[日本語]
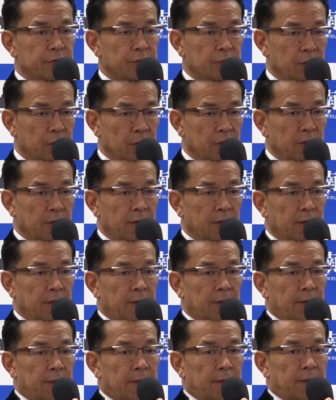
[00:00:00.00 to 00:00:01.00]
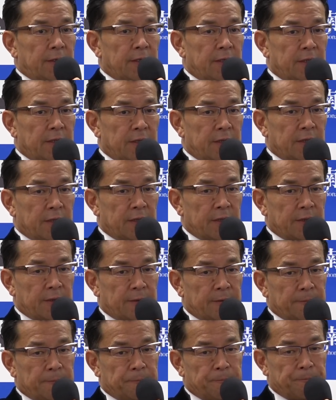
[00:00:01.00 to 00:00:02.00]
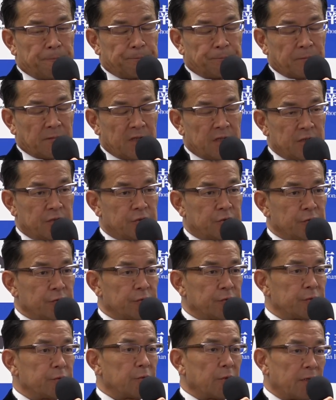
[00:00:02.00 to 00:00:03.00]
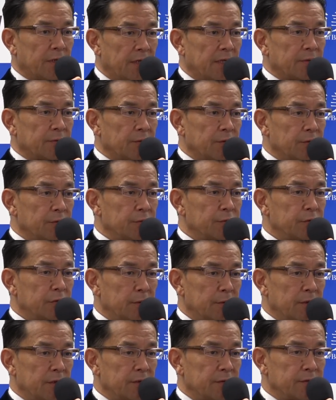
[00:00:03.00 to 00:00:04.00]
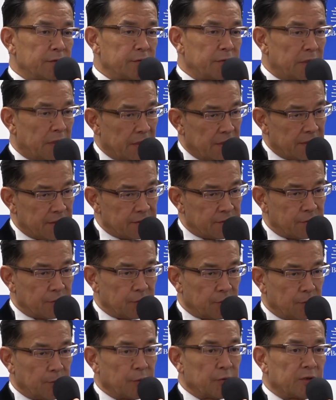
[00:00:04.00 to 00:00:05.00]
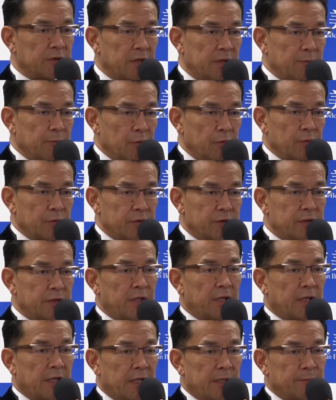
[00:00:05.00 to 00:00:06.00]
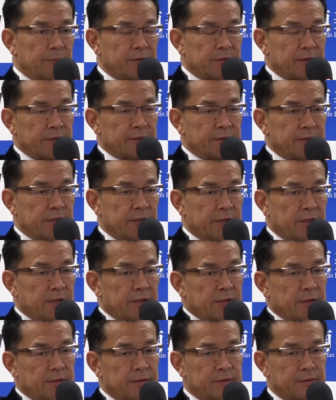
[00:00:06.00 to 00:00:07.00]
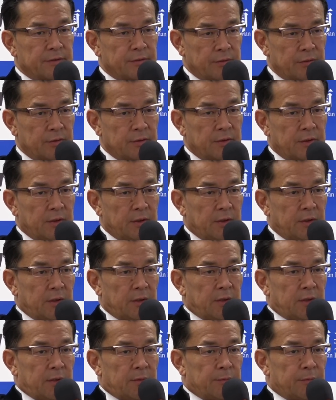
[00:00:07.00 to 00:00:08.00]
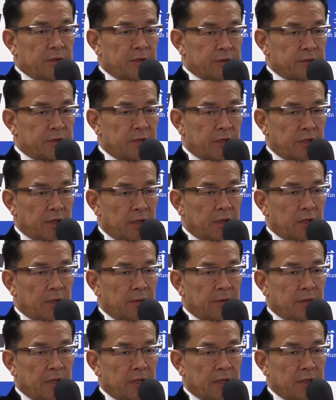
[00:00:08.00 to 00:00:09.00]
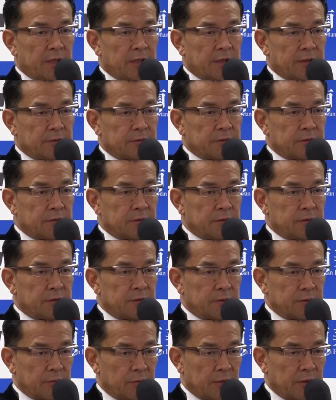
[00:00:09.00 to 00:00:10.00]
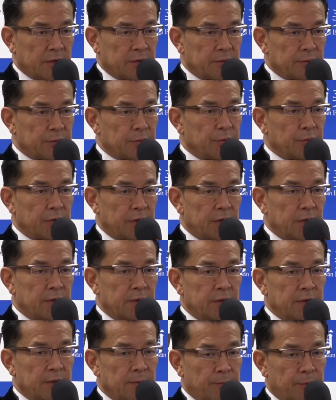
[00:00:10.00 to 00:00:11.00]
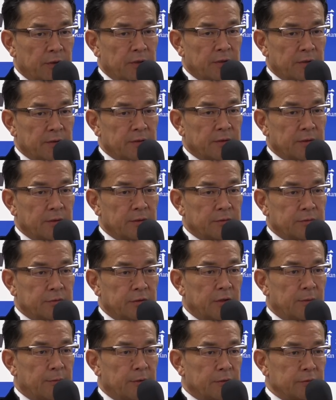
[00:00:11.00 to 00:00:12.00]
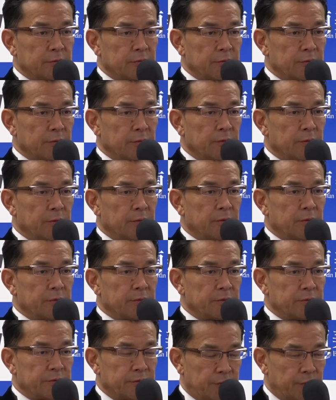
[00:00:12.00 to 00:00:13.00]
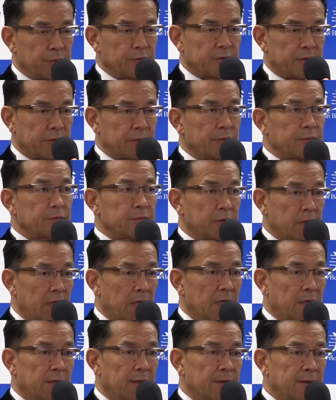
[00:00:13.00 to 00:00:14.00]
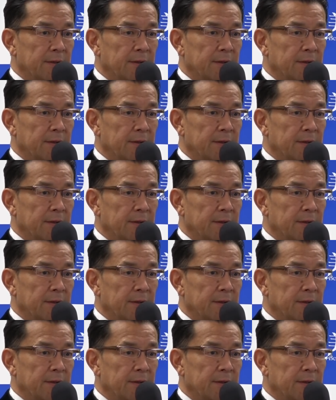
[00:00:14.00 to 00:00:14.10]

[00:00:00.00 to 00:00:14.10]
手を、えー、一周するのかなというふうにすらちょっと思ったりもしながら見させていただいたんですけど、まあ、試合結果はあのご覧の通りやっぱりクレベルの強さというか、